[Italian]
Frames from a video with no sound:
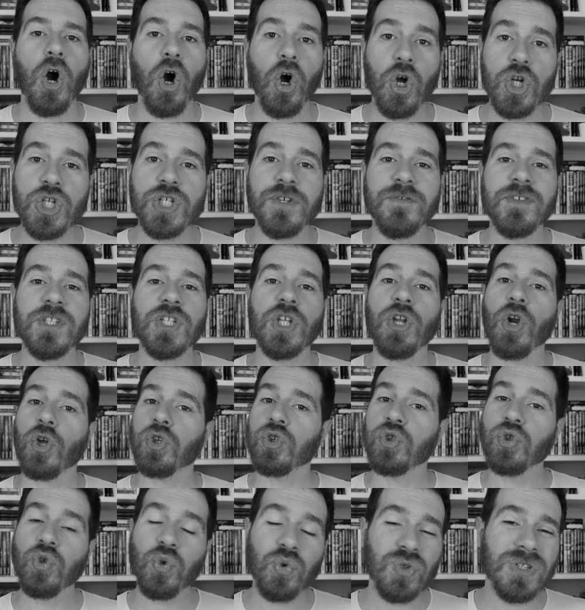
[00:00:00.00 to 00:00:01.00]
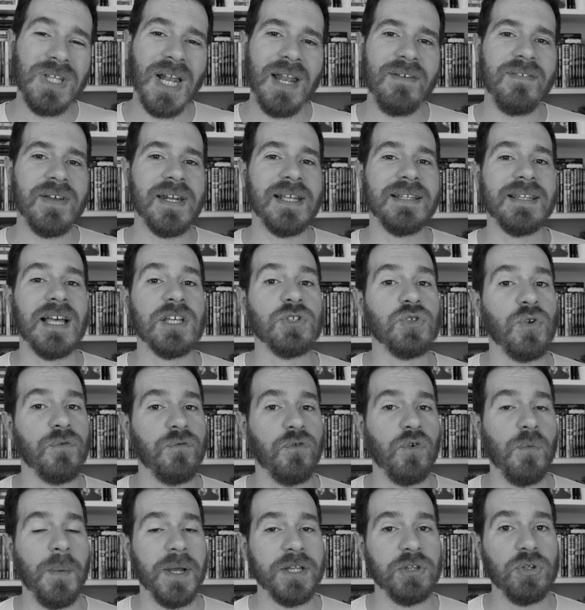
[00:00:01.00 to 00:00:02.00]
Oggi vi dirò tutta la verità sul
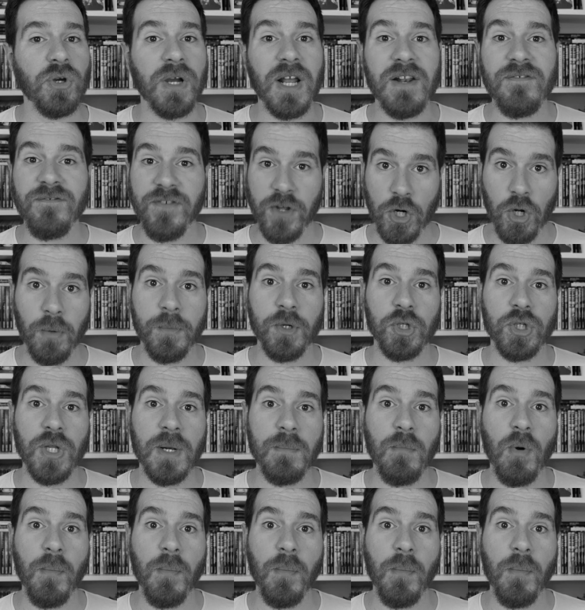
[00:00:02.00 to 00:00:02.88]
fumetto che è il fenomeno del